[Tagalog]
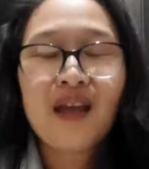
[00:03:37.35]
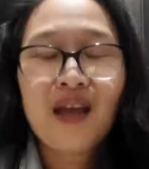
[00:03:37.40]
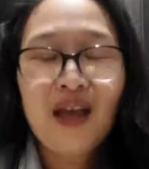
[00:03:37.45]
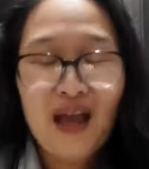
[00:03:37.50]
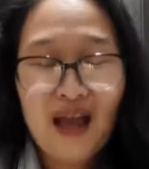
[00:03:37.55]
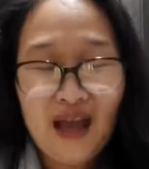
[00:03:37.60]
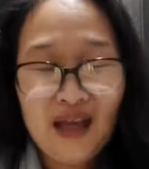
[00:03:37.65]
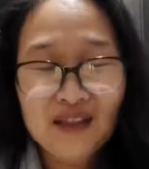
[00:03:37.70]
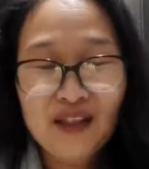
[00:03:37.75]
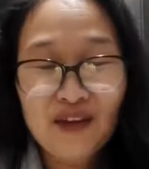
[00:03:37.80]

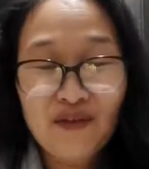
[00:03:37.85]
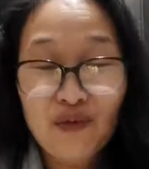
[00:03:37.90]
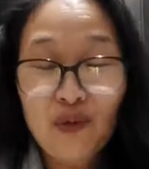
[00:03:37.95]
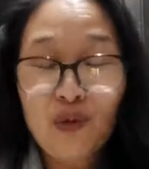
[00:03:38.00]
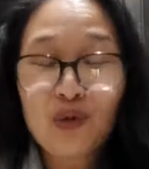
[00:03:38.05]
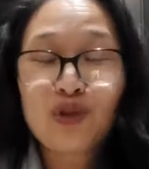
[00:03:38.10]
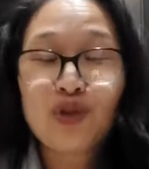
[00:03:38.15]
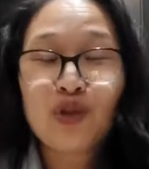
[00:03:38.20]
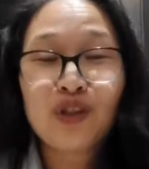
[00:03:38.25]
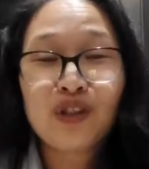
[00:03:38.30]
uh,
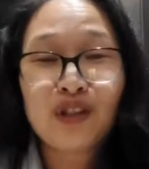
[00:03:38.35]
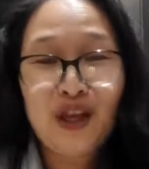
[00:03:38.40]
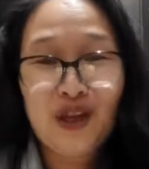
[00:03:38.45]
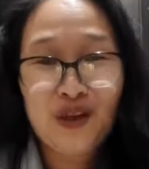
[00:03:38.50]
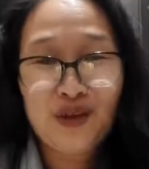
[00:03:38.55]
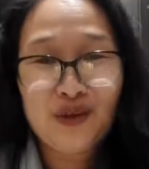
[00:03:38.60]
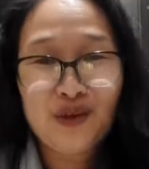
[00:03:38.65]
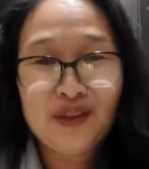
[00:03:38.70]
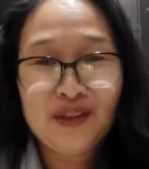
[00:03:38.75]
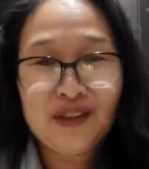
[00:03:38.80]
devotion
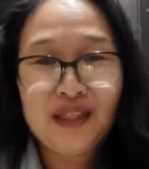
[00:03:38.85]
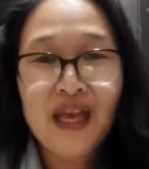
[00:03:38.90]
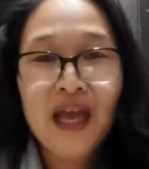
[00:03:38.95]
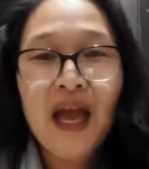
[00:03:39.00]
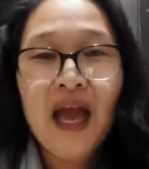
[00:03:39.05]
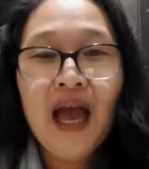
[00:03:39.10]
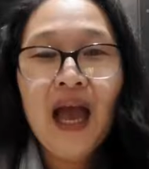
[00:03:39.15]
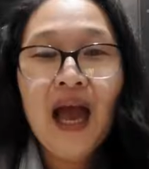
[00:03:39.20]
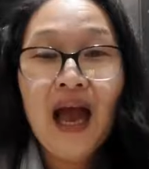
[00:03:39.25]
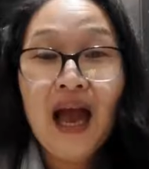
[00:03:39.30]
ngayon?
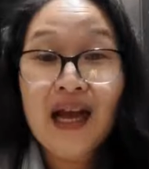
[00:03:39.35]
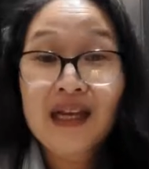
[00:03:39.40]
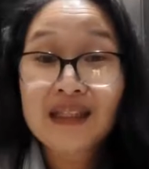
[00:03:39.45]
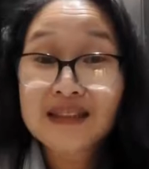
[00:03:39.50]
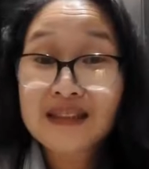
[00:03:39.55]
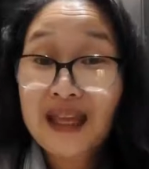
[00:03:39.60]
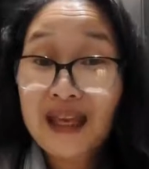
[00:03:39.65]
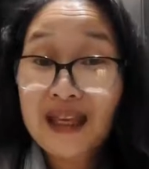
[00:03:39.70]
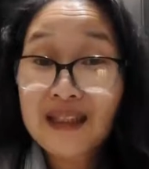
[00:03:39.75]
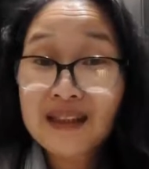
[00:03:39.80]
Ang
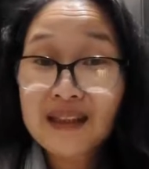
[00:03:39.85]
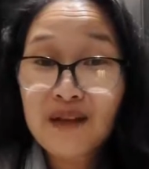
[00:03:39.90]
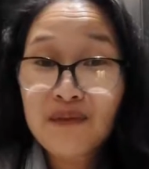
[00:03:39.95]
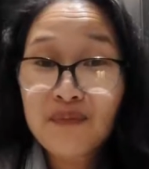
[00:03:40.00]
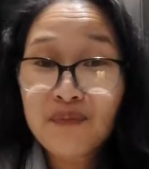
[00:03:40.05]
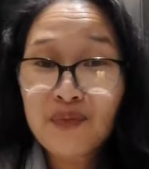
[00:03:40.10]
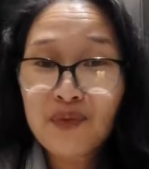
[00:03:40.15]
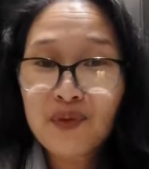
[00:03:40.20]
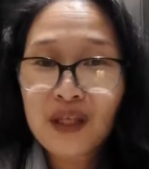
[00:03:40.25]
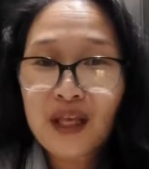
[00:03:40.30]

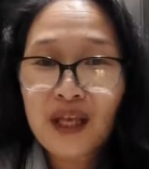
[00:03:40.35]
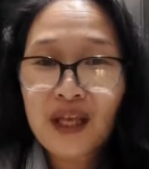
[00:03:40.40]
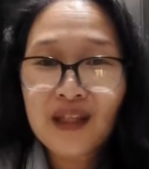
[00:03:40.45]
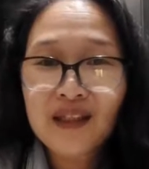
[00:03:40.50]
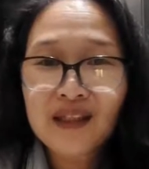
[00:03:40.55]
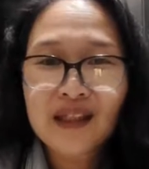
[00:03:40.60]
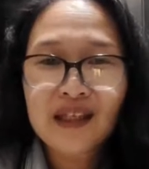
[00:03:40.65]
title po niyan